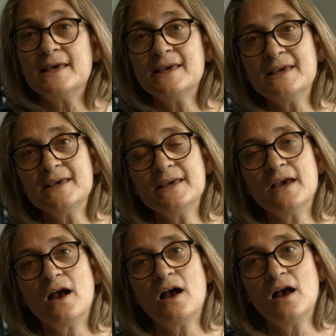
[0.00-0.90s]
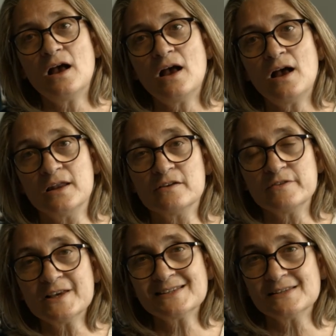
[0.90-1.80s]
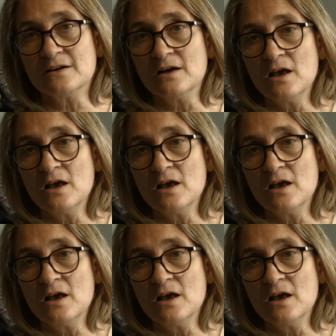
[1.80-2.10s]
Et à l'inverse,